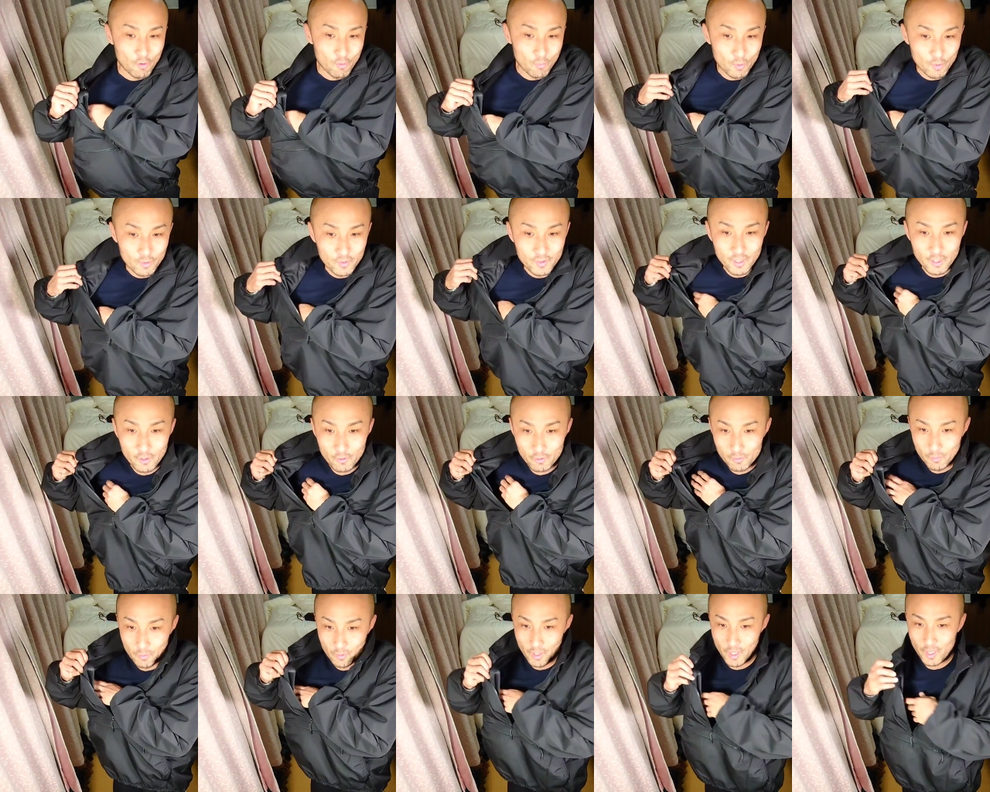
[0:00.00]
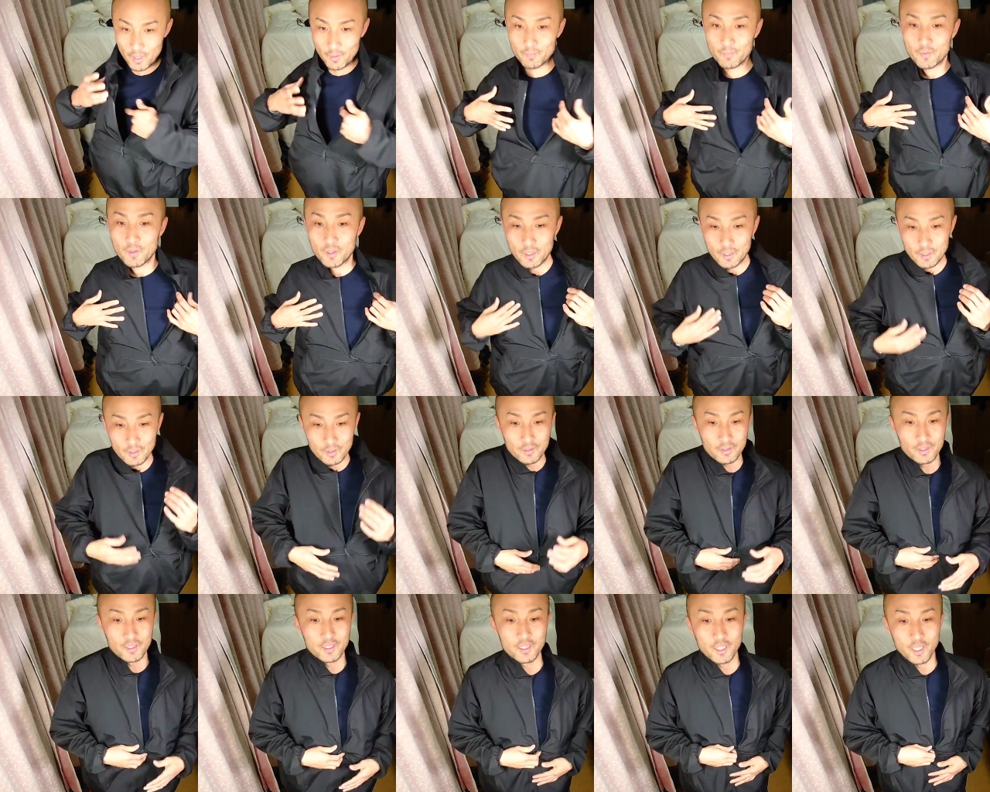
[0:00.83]
もう思ったよりもね、
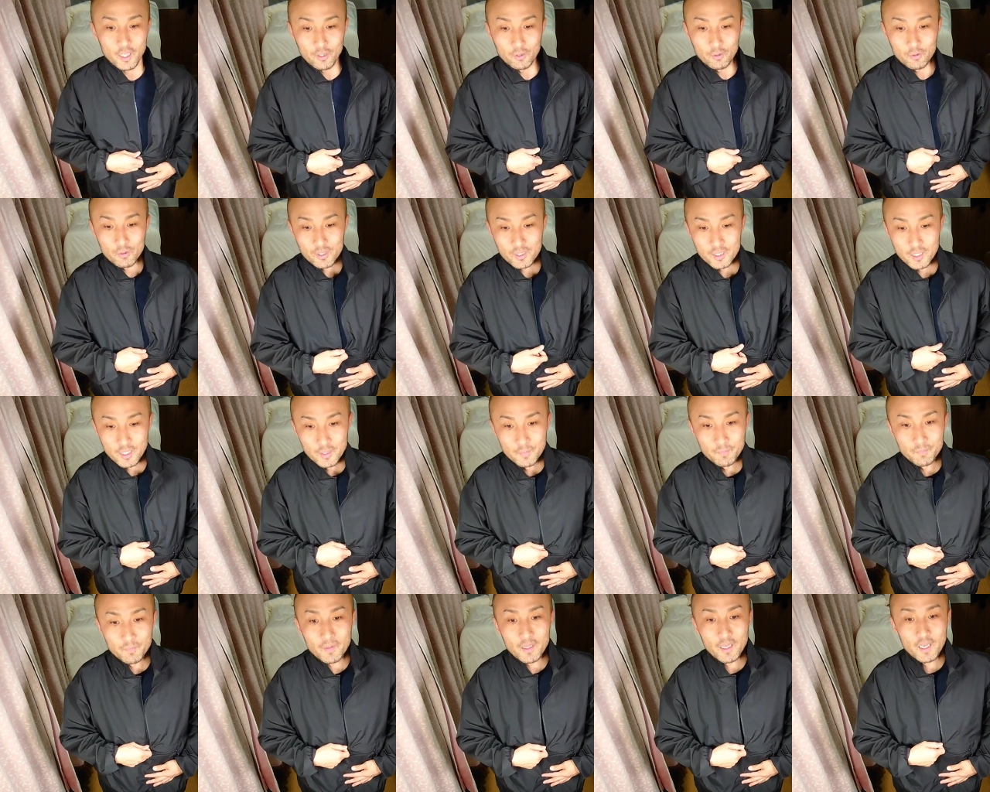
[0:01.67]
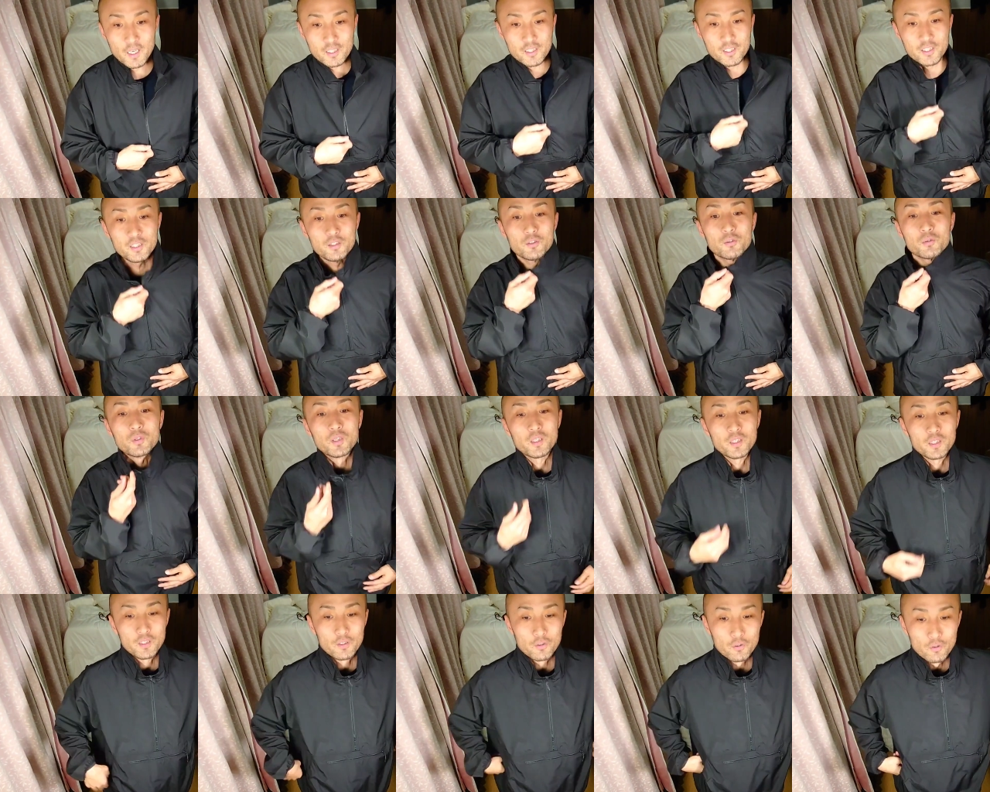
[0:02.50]
しっかりとした、がっしり
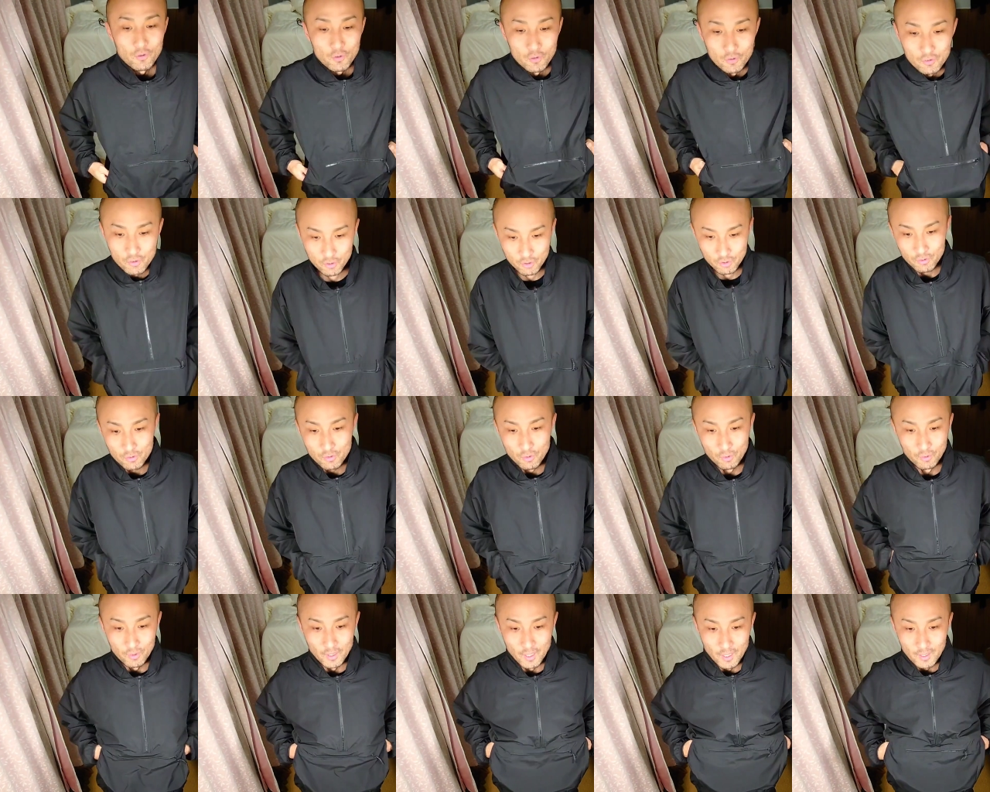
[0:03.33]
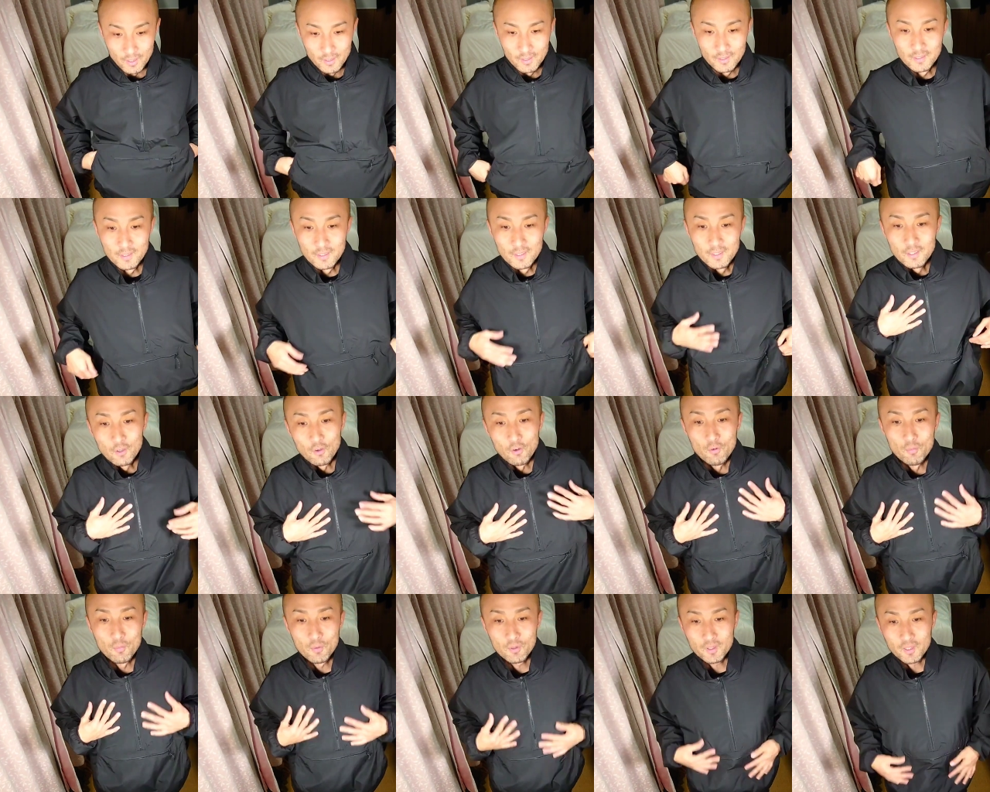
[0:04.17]
と何かこう、重厚な、
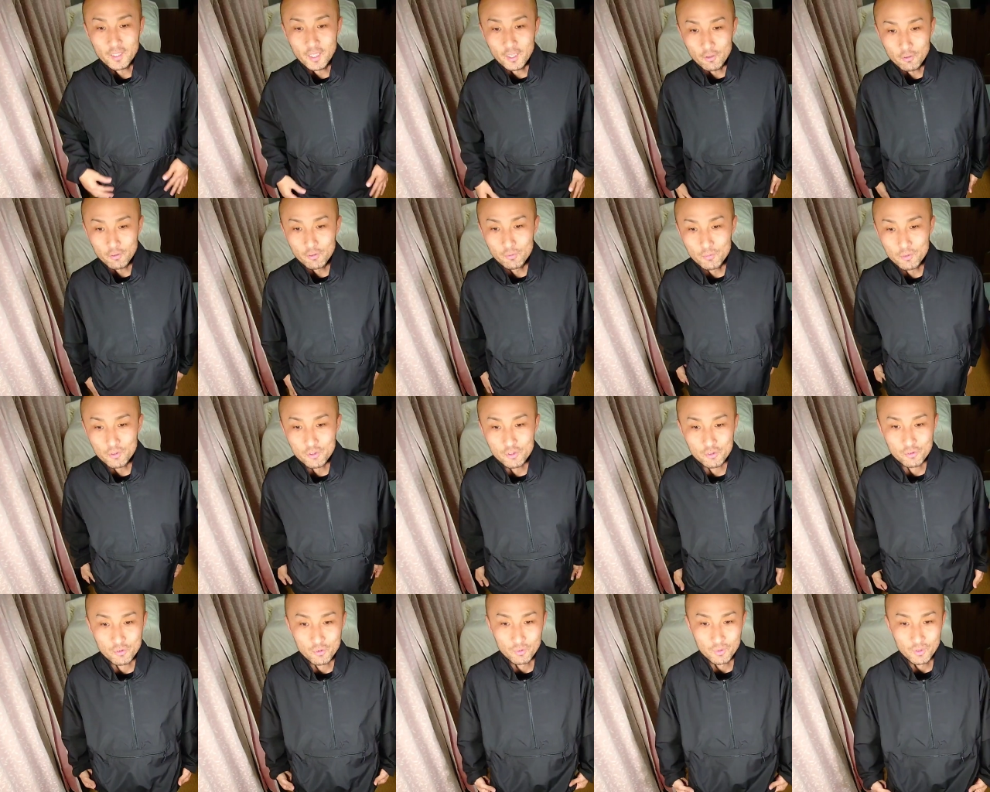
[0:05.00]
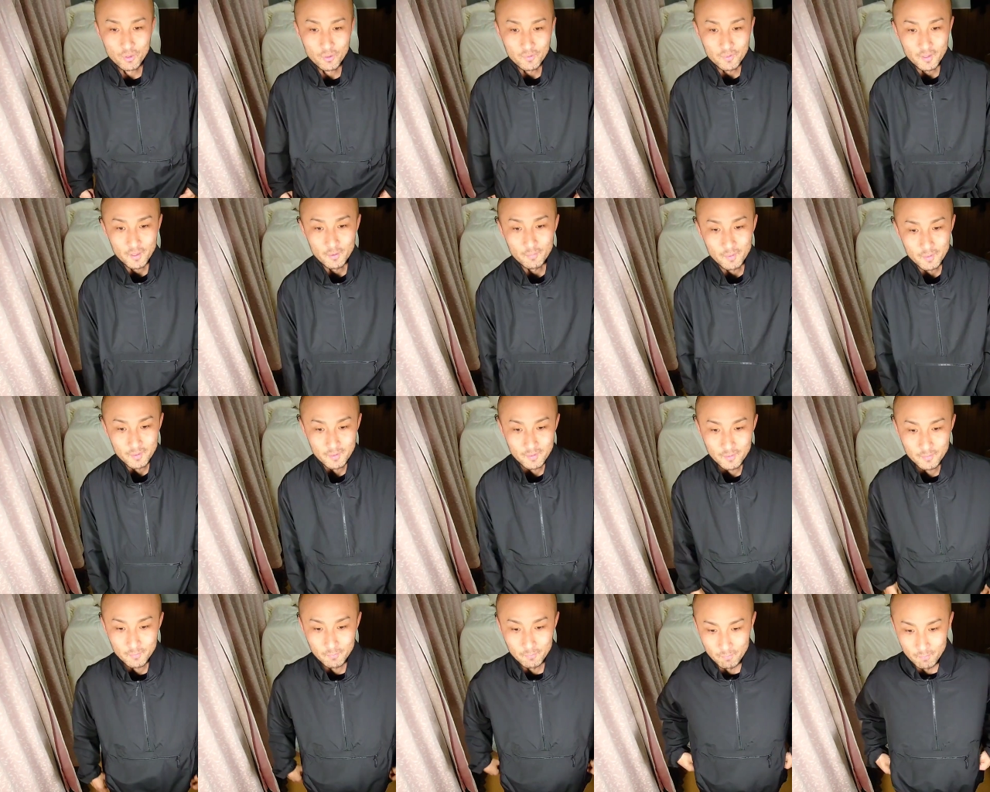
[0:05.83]
思ったよりも重厚でございま
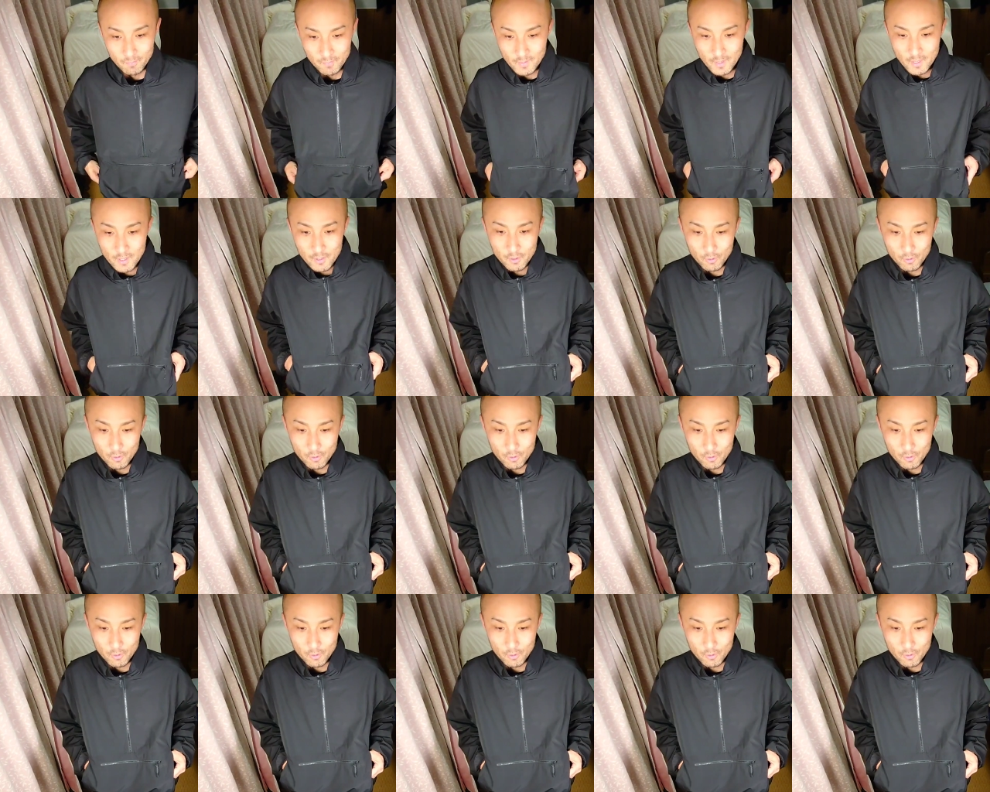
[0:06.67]
す。うん。